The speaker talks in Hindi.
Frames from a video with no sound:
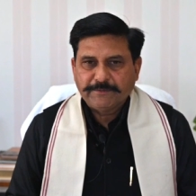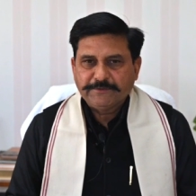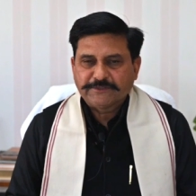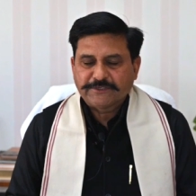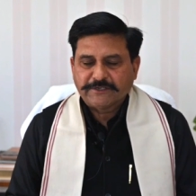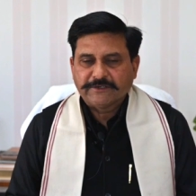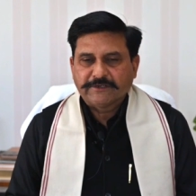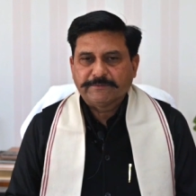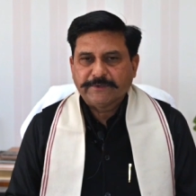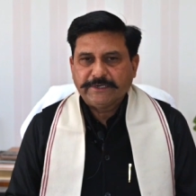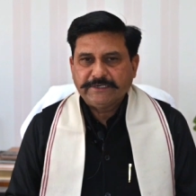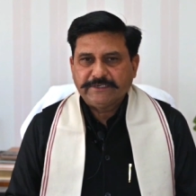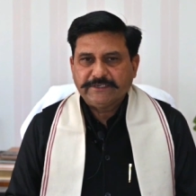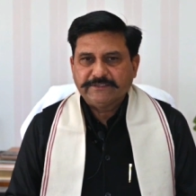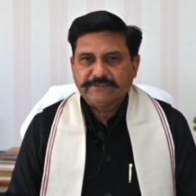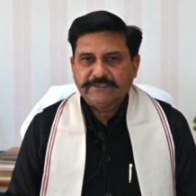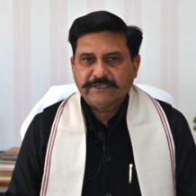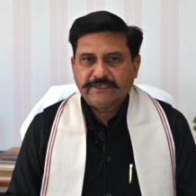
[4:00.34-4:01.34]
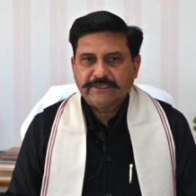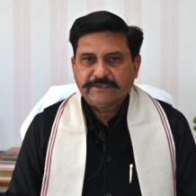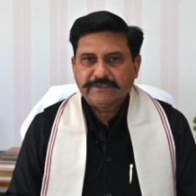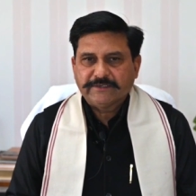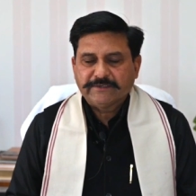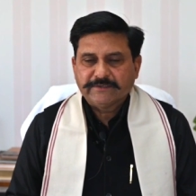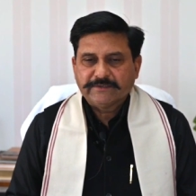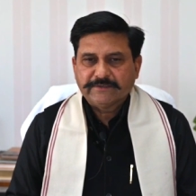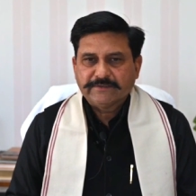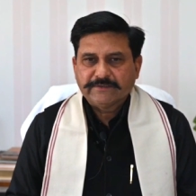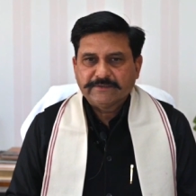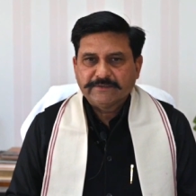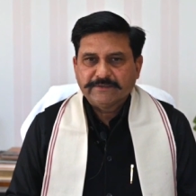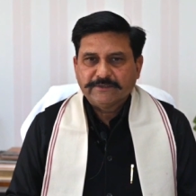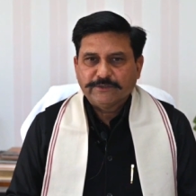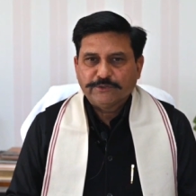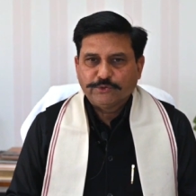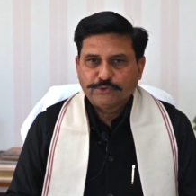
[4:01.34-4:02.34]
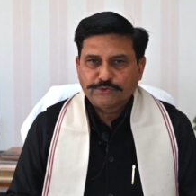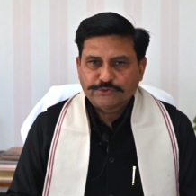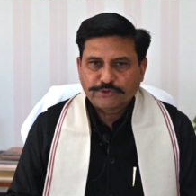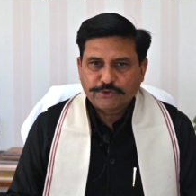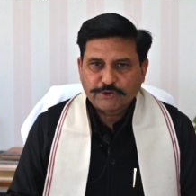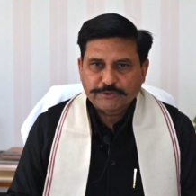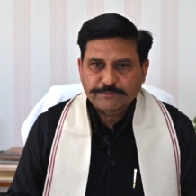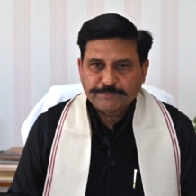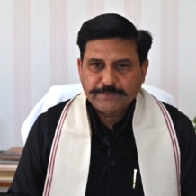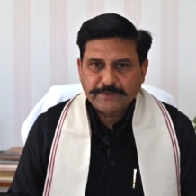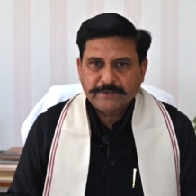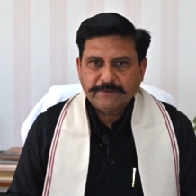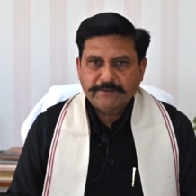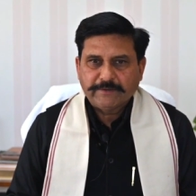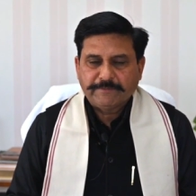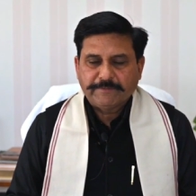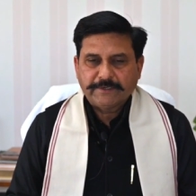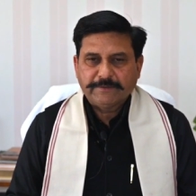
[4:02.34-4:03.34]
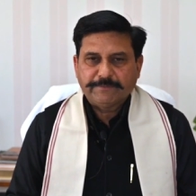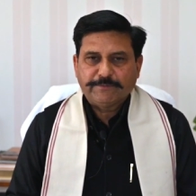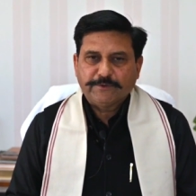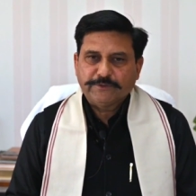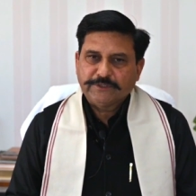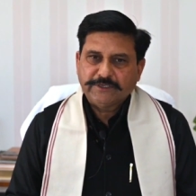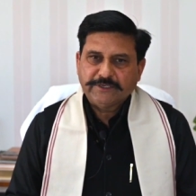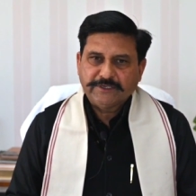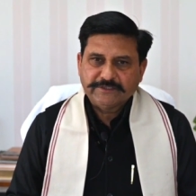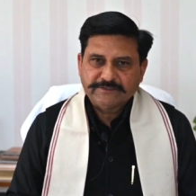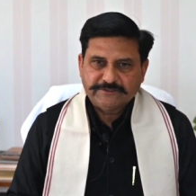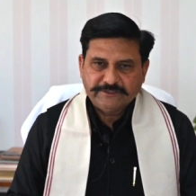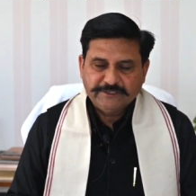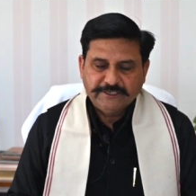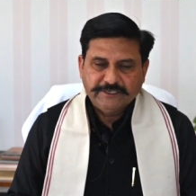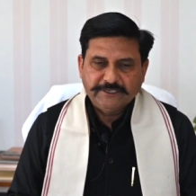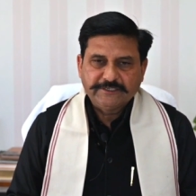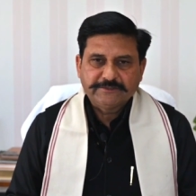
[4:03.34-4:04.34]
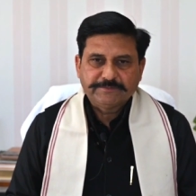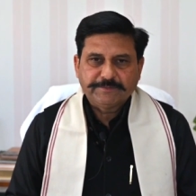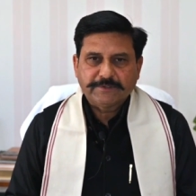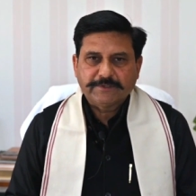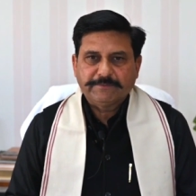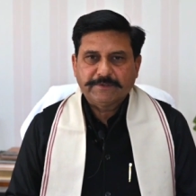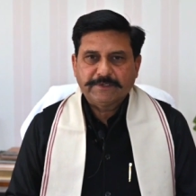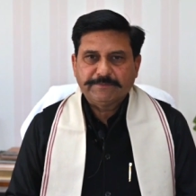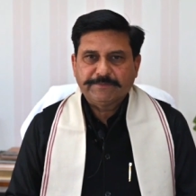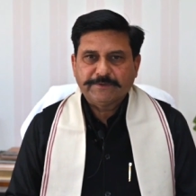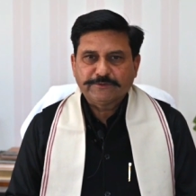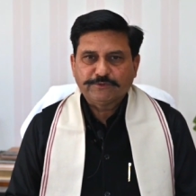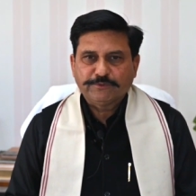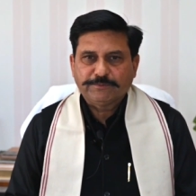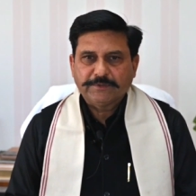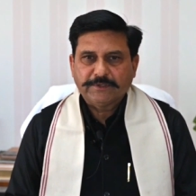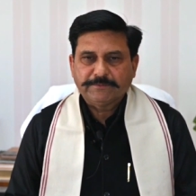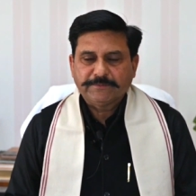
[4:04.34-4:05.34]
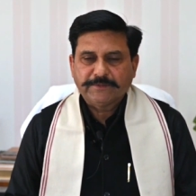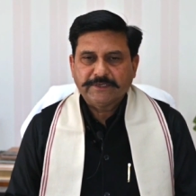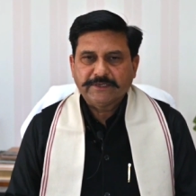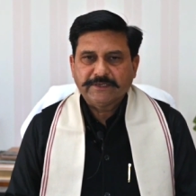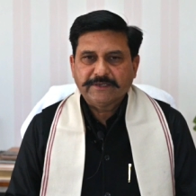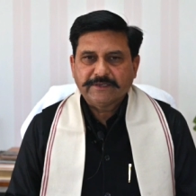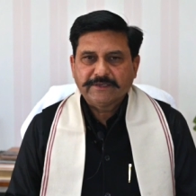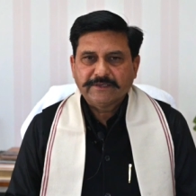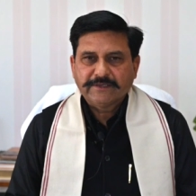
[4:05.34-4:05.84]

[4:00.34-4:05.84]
के भी स्टैंडर्ड वराइटीज़ हैं रूट स्टॉक पे हमारे पौधे हैं सीडलिंग्स पर हमारे पास उपलब्ध हैं